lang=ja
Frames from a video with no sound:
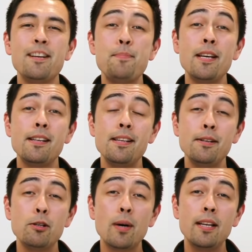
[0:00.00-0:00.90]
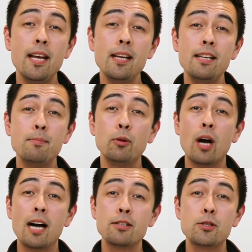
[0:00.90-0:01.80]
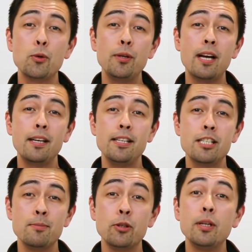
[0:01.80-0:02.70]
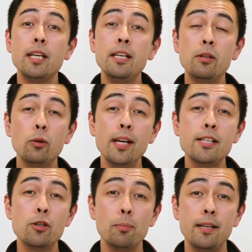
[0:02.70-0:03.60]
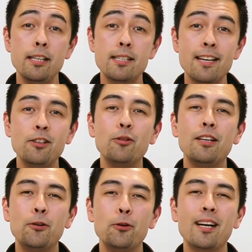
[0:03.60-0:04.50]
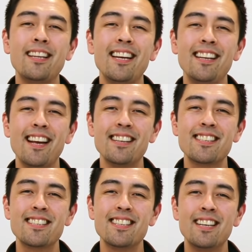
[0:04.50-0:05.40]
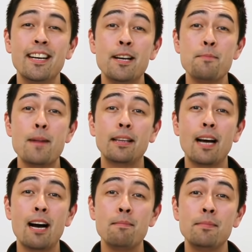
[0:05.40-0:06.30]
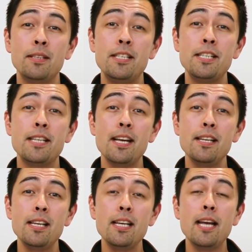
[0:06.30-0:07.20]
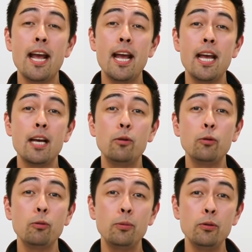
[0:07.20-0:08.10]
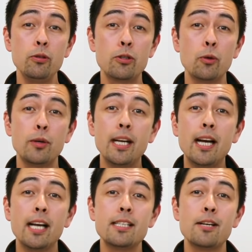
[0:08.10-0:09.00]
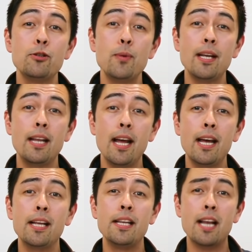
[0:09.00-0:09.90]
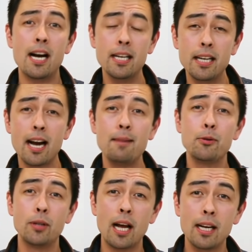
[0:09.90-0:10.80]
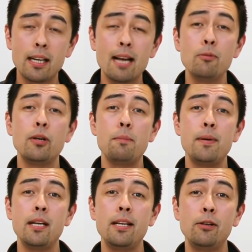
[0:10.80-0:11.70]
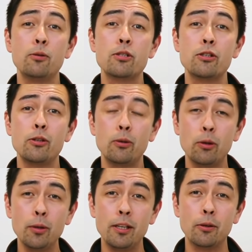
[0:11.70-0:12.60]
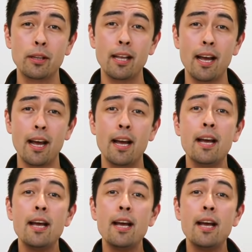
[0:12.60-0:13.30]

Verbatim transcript: リピーティングはネイティブの発音やリズム、イントネーションを身につけるのに効果的です。また、事前に英語の文章を理解した上で何回も何回もリピーティングをすることによって